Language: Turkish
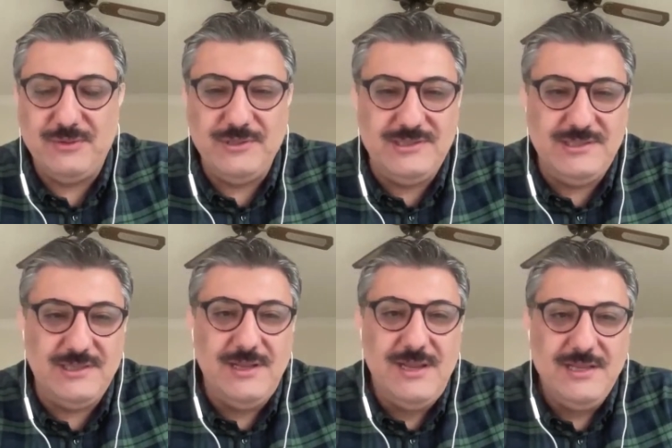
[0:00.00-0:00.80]

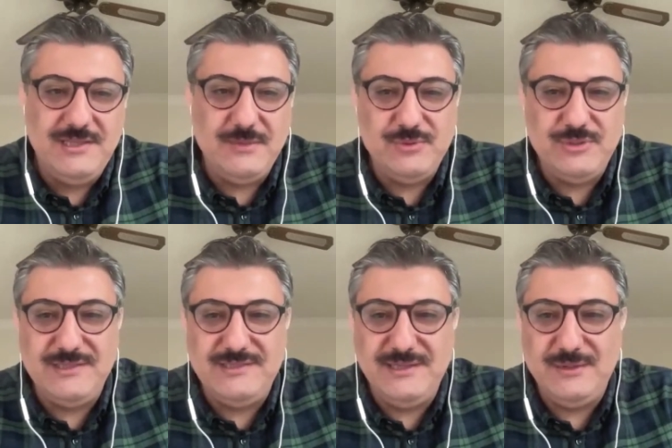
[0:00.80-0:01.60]
Dolayısıyla kitap
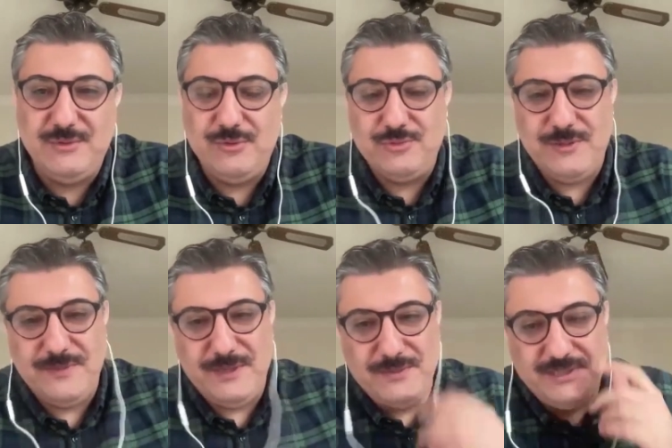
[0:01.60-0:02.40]
üzerine seninle konuşmak
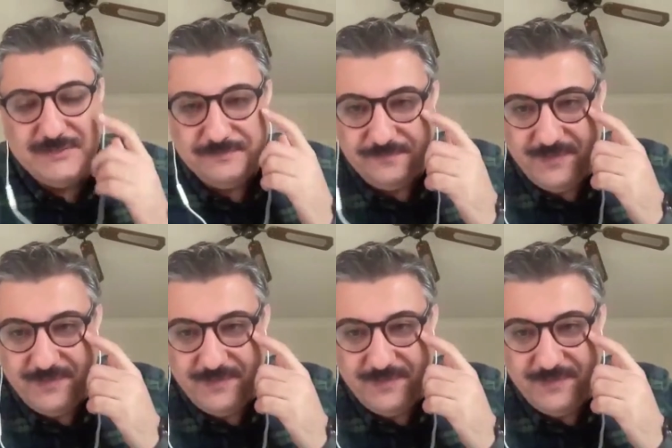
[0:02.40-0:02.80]
benim için